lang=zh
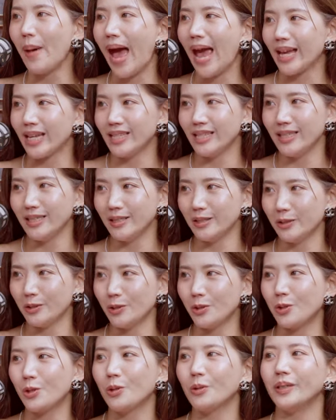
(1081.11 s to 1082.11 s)
白色就
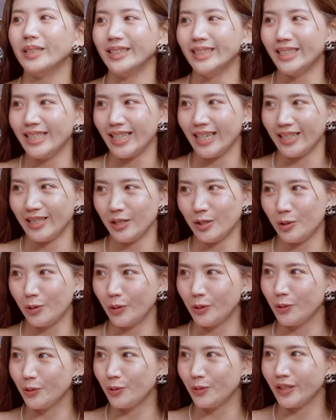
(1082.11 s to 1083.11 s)
是纯洁的、
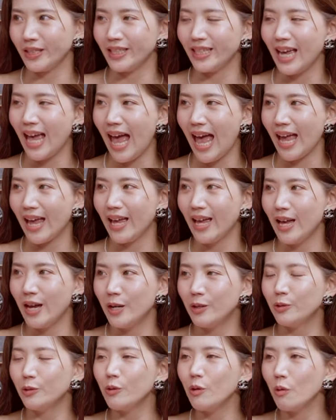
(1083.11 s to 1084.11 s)
纯纯的爱。
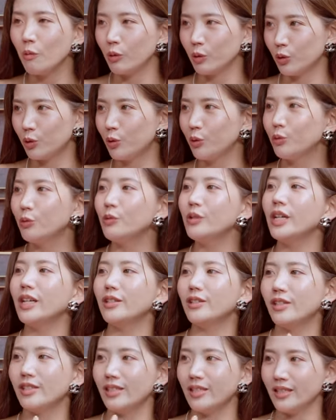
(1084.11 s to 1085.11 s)
如果我初
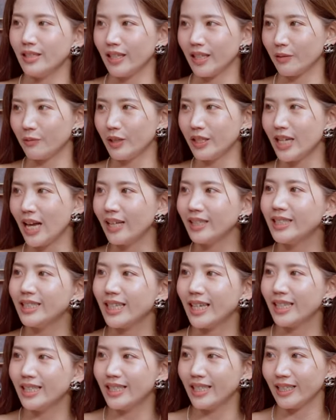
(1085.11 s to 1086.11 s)
认识你，我想要
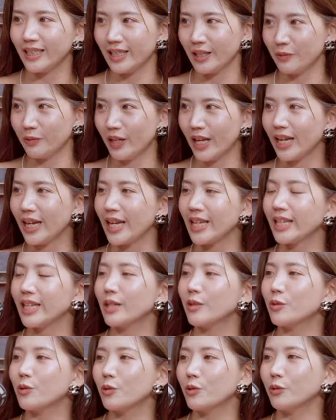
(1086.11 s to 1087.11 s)
接近你，我可以给你
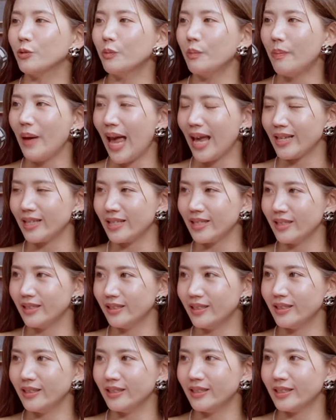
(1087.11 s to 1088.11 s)
一束白
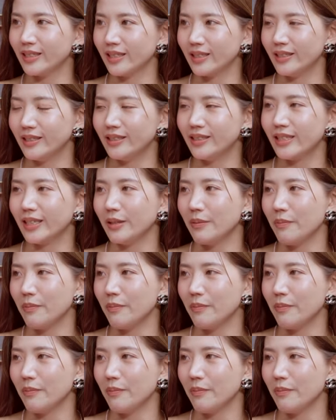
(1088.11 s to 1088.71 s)
色的这个这